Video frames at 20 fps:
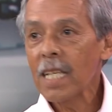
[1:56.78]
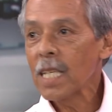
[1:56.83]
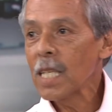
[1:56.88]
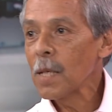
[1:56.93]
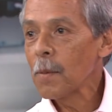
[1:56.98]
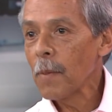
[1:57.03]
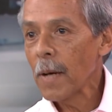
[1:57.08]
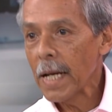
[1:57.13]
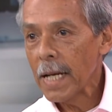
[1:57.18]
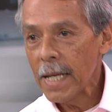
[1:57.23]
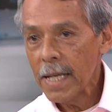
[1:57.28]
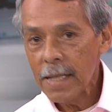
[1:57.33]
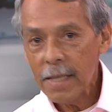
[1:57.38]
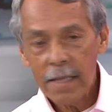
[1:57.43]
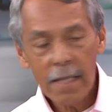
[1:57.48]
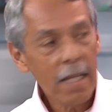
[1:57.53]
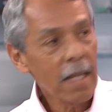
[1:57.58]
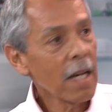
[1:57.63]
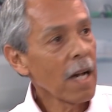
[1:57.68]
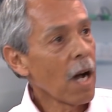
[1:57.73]

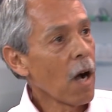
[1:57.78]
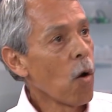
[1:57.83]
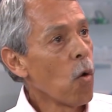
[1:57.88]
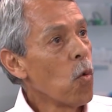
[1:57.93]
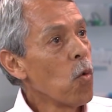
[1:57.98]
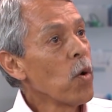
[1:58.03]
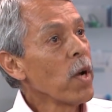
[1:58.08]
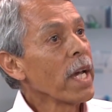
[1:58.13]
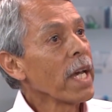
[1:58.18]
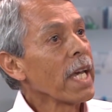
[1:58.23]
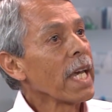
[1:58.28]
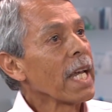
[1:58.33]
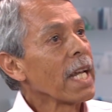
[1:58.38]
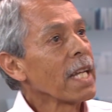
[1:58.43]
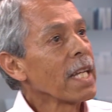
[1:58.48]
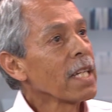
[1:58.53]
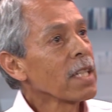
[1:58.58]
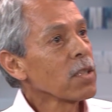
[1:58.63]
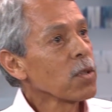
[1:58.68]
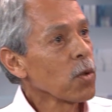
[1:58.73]
equivalente a un
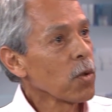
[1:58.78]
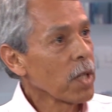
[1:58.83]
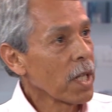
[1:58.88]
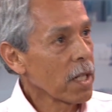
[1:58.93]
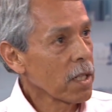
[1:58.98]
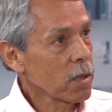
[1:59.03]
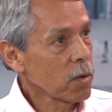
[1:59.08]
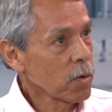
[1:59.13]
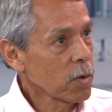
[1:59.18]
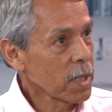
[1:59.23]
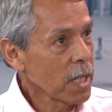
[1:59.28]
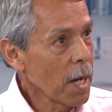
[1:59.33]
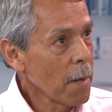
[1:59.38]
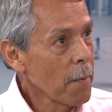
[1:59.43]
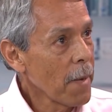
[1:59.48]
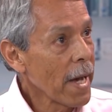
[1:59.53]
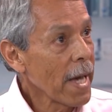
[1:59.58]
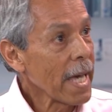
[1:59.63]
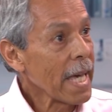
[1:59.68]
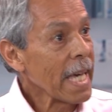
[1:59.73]

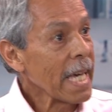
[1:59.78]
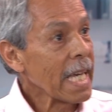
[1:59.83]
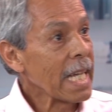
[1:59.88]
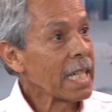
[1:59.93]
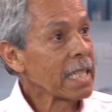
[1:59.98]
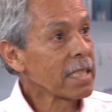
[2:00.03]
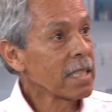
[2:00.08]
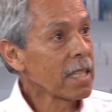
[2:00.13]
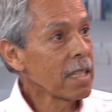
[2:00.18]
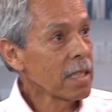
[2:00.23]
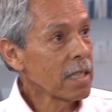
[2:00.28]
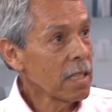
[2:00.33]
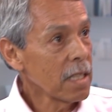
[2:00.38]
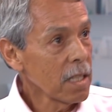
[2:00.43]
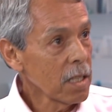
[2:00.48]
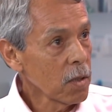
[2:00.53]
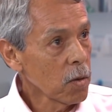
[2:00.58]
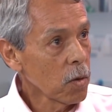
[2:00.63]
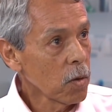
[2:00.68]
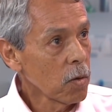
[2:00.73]
electrocardiograma en el
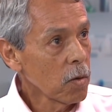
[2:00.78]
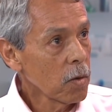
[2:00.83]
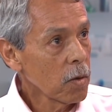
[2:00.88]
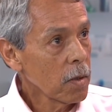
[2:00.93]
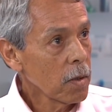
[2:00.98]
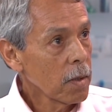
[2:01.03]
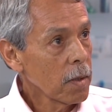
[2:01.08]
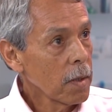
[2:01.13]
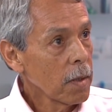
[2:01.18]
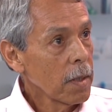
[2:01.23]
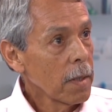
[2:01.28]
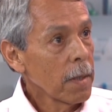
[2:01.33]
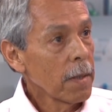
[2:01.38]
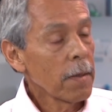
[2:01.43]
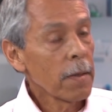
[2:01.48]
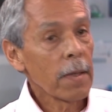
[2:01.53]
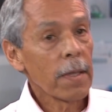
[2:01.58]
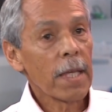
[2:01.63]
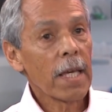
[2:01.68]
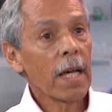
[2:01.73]
sentido
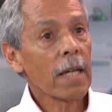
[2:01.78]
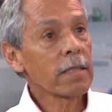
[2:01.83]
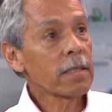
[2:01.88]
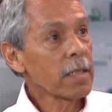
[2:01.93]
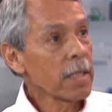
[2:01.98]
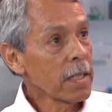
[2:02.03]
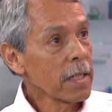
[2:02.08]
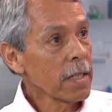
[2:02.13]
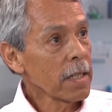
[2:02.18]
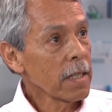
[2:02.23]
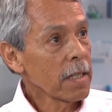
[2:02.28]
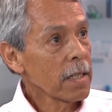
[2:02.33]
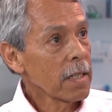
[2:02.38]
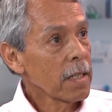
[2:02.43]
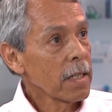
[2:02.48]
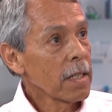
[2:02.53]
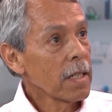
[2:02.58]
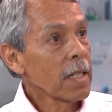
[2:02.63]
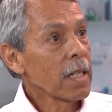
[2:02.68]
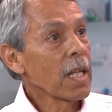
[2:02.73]
de hacer
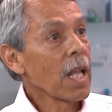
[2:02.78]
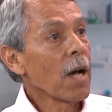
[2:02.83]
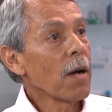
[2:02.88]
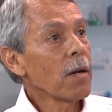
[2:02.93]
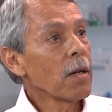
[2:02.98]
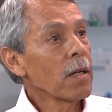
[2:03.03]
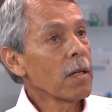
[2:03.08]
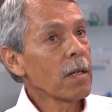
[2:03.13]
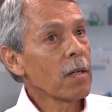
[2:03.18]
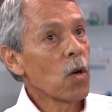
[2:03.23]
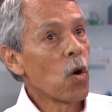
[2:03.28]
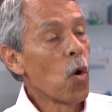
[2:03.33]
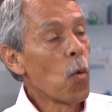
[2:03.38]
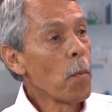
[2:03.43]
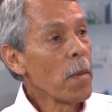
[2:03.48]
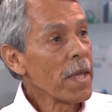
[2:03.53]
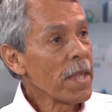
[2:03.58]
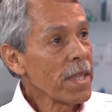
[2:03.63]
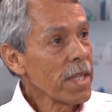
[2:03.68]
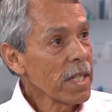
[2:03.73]
la, o
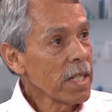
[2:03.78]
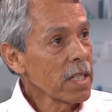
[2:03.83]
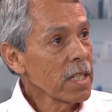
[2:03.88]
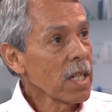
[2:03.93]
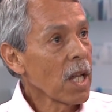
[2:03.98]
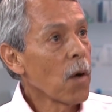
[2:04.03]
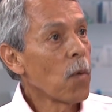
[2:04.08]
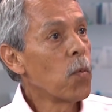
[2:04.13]
medir la